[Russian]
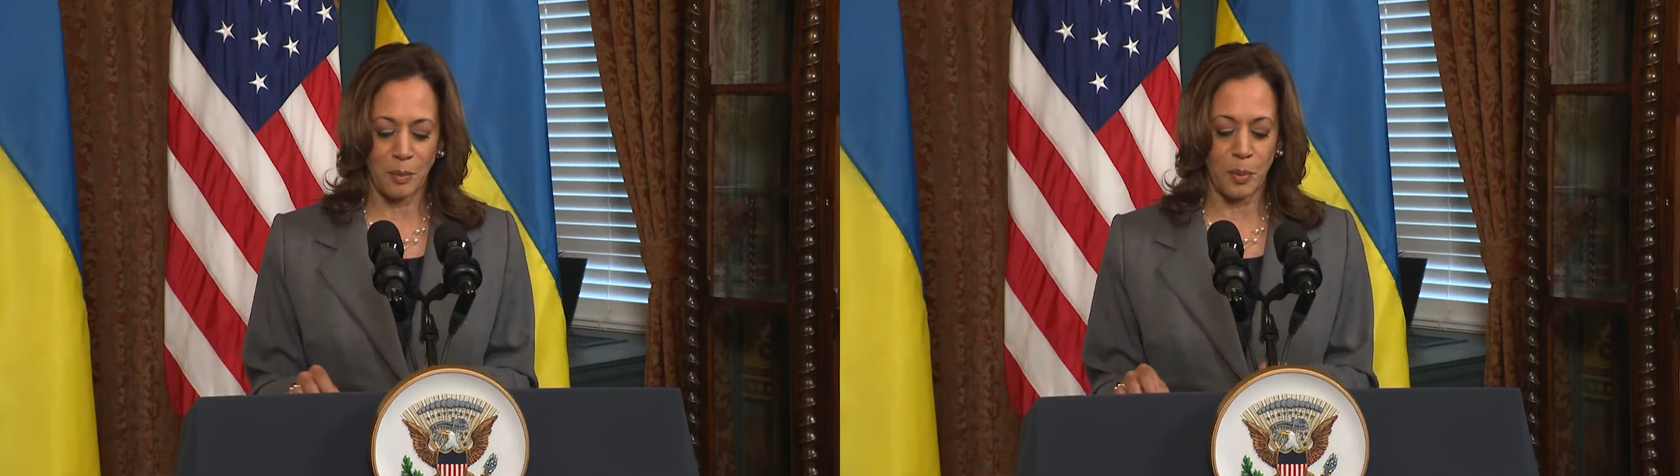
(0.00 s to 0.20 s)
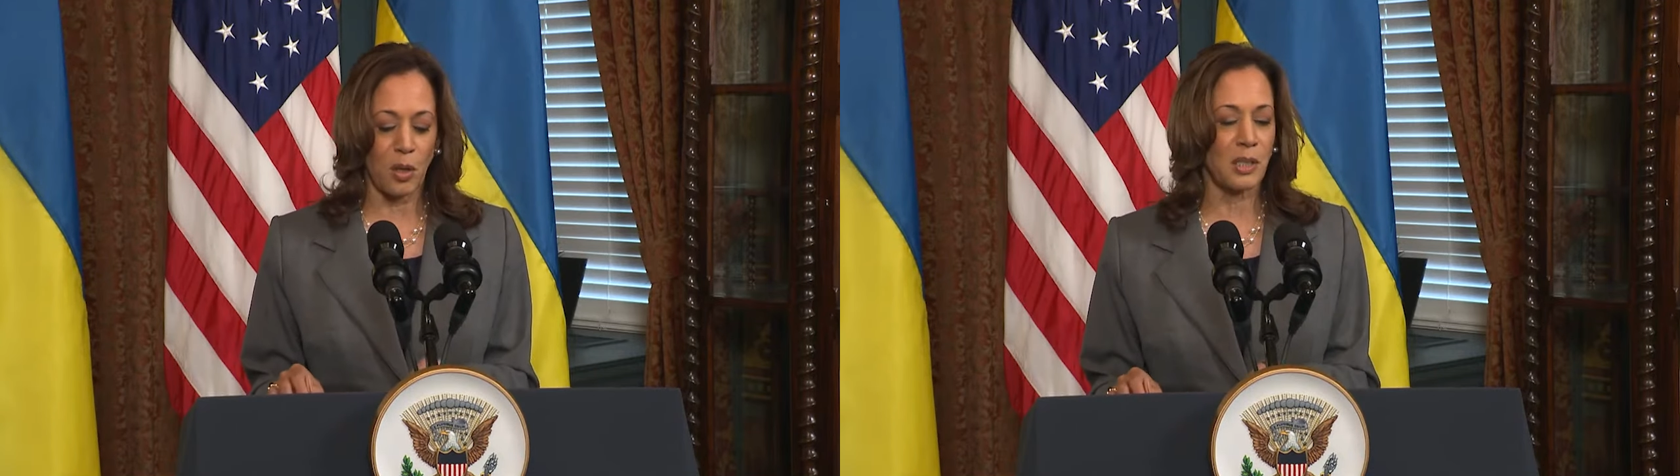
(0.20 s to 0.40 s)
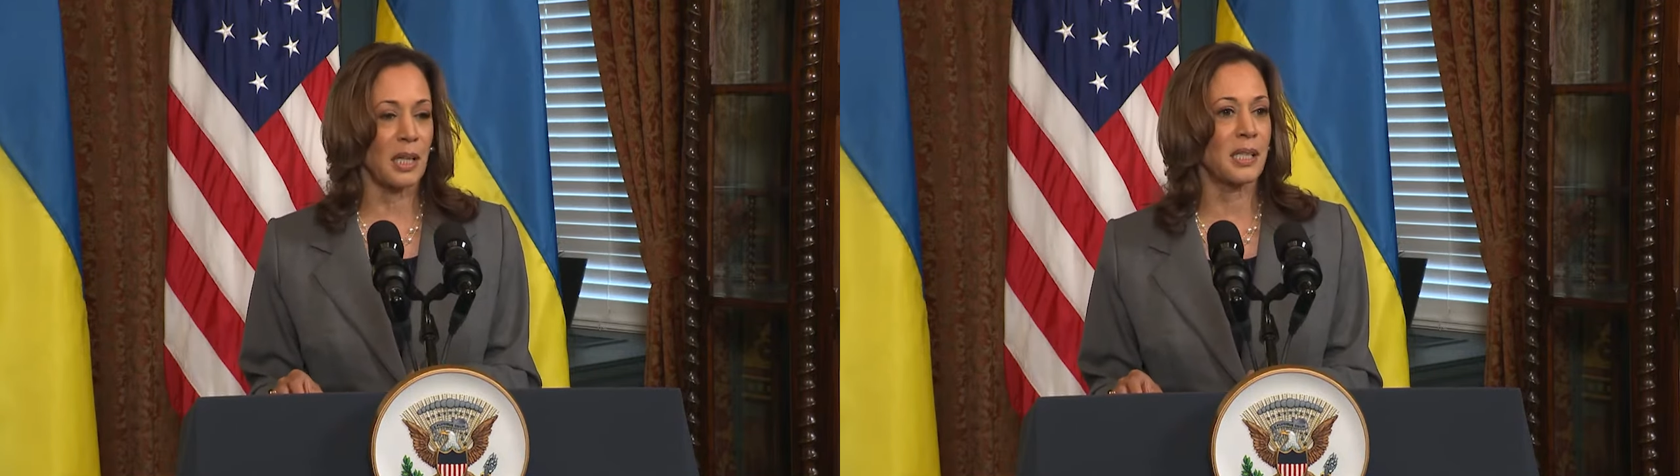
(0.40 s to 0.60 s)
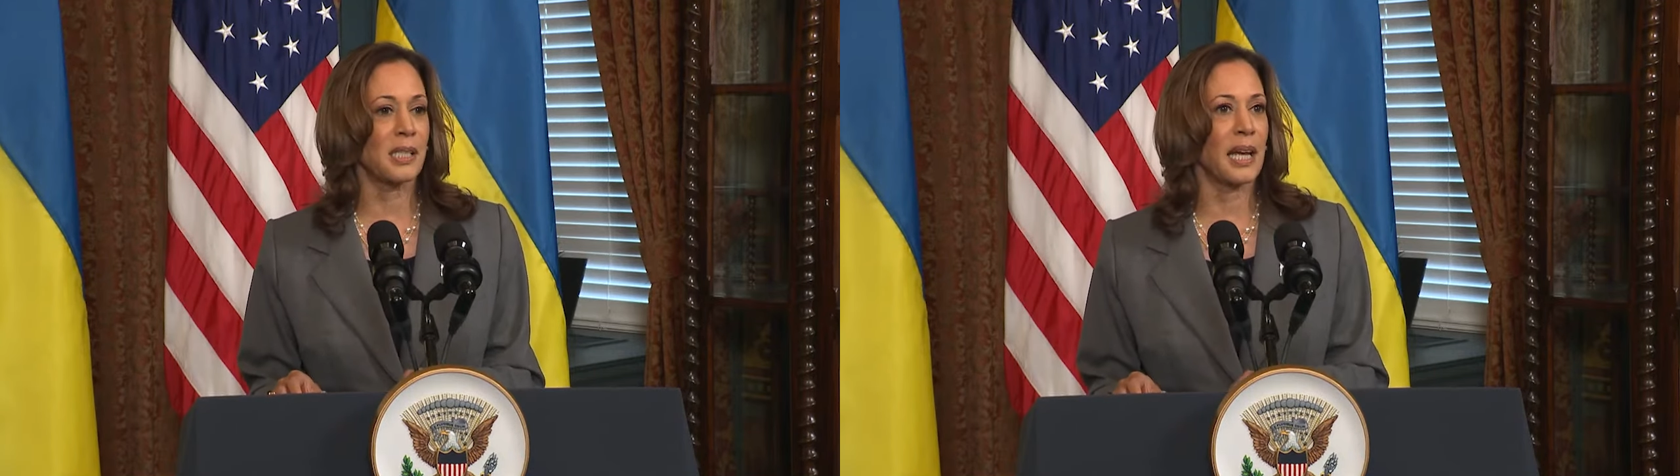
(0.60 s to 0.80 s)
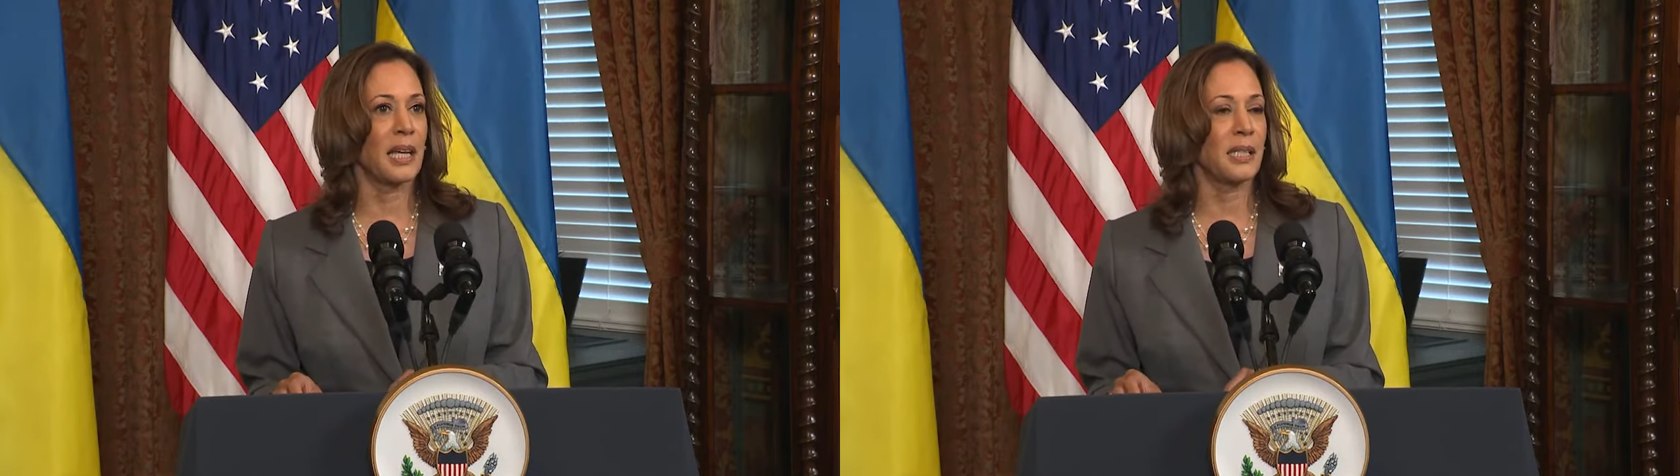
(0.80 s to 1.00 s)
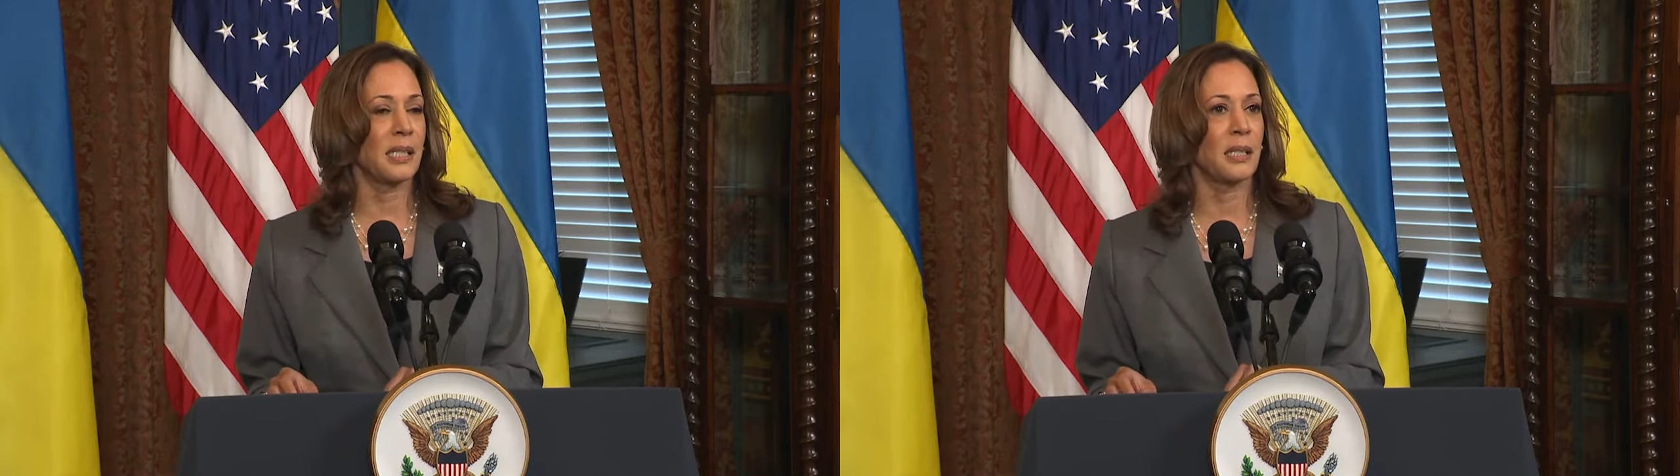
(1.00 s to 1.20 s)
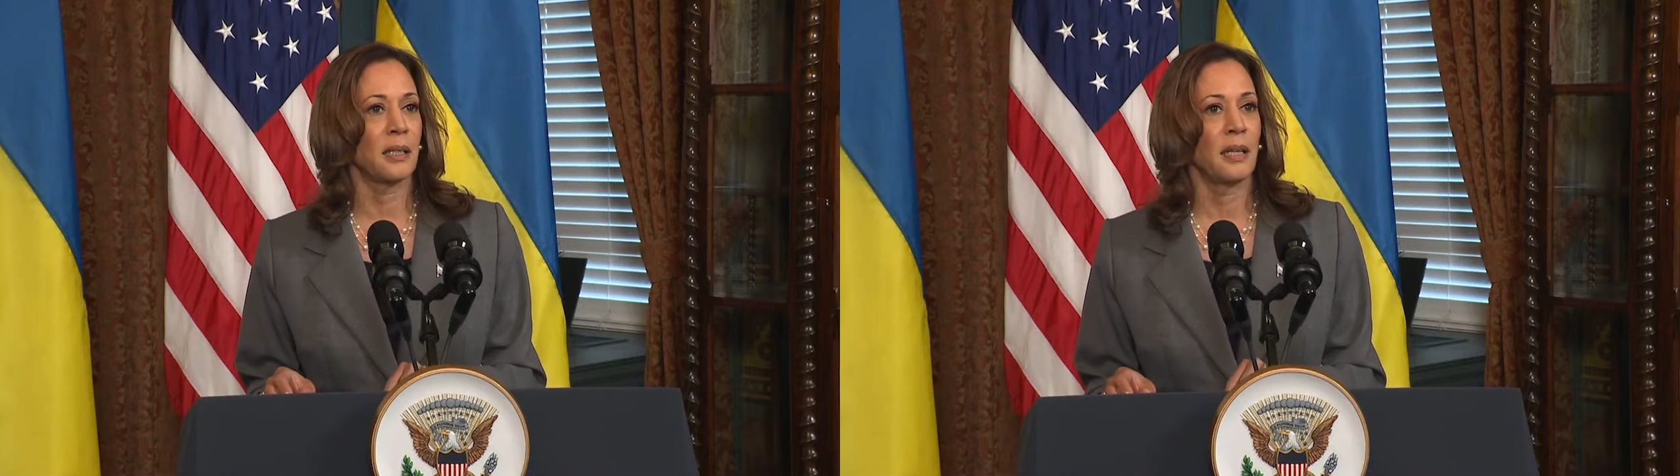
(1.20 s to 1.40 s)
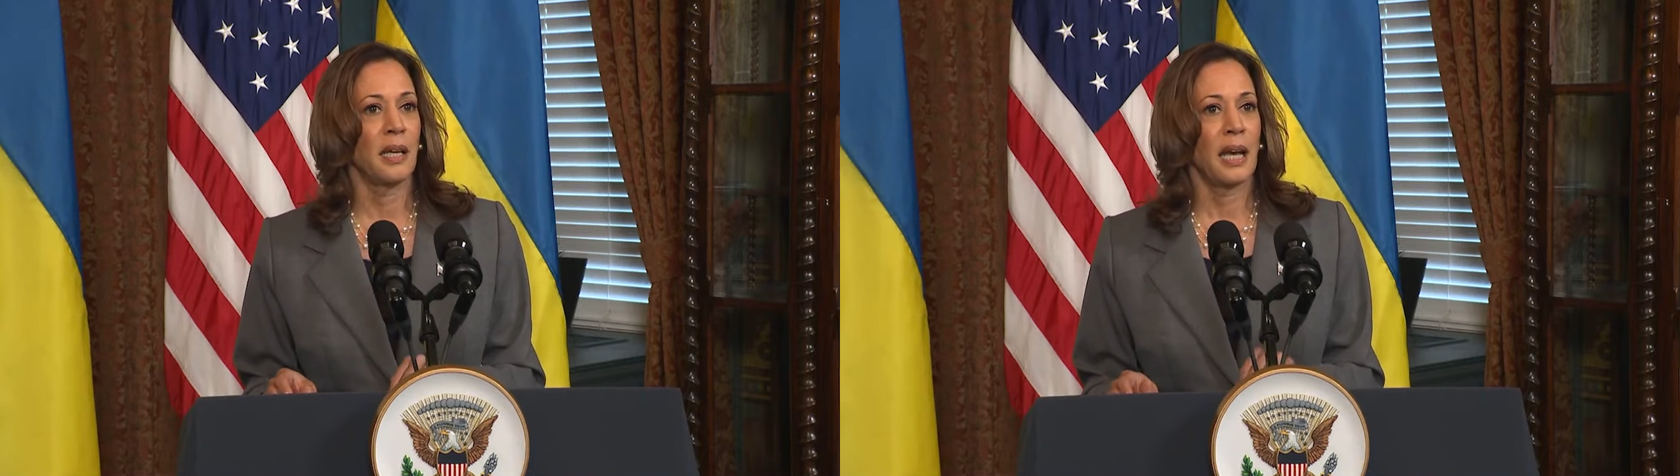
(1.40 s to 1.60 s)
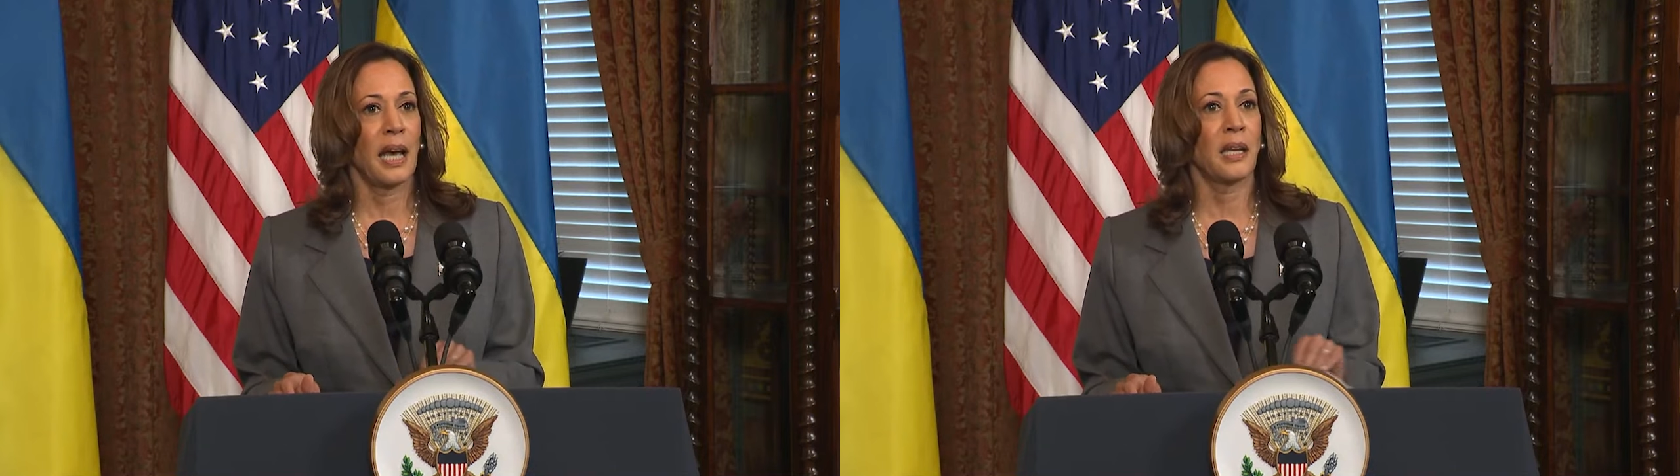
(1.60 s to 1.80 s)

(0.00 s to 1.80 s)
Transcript: других союзников НАТО.